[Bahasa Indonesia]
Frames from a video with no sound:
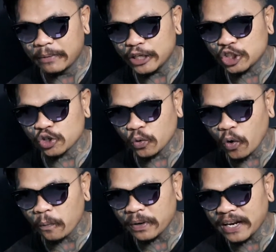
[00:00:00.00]

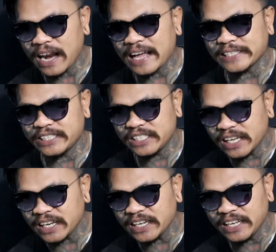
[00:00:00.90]
miscrofinacing,